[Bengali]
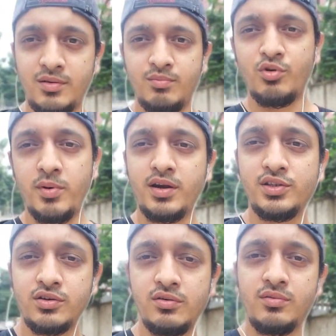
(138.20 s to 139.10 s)
মোবাইলটা
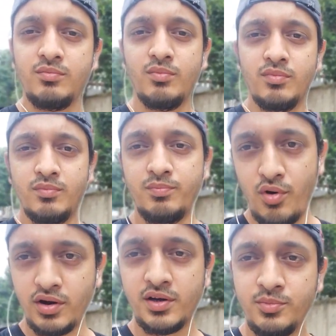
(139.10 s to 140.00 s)
যখন
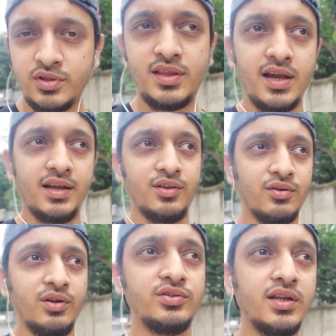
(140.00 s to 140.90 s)
পকেটের মধ্যে থাকে তখন
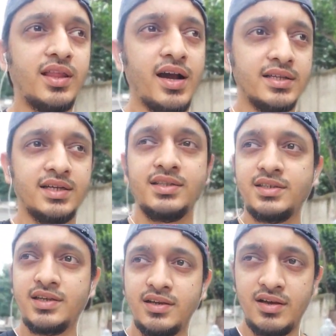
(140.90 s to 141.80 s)
নিজেরাই দেখা যায়
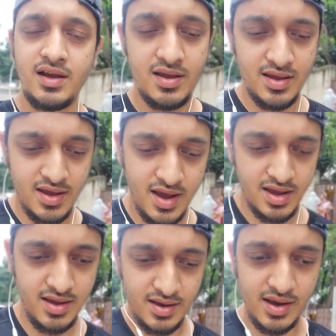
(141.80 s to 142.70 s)
যে
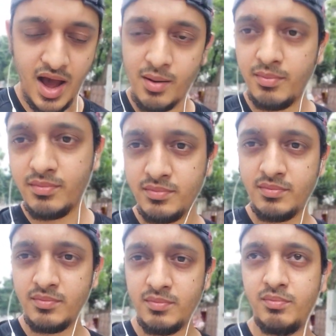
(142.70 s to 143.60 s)
ঘাম
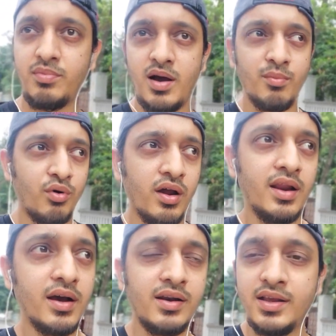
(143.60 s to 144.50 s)
বা
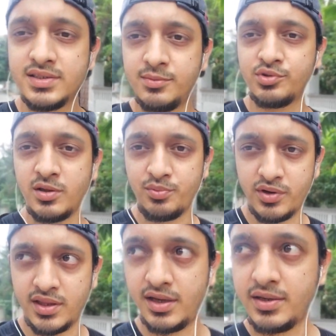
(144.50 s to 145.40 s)
ময়লা লেন্সের মধ্যে
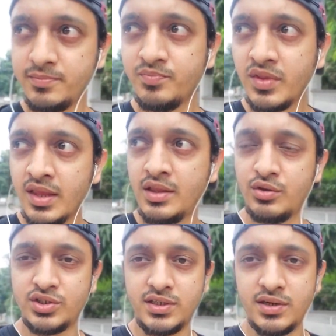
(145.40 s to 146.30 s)
পড়ে থাকে তো
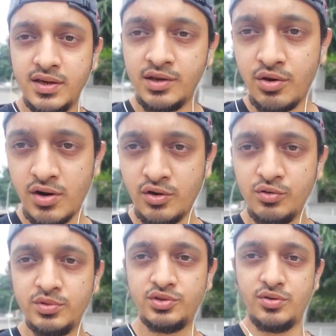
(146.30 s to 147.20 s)
সেটা ক্লিন করাটা
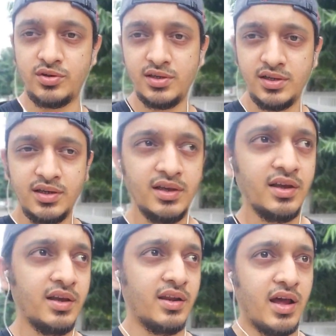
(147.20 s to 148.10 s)
খুবই জরুরি
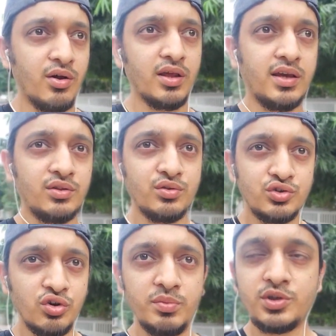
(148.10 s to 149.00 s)
না হলে কিন্তু
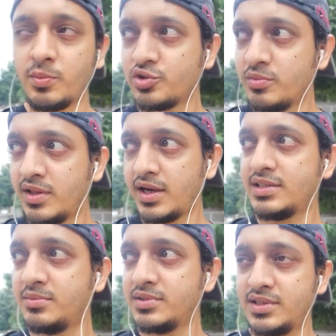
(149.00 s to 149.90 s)
ছবি সবসময় দেখা
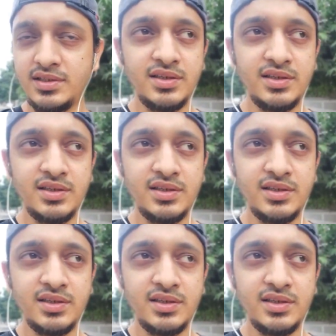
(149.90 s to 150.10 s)
যাবে যে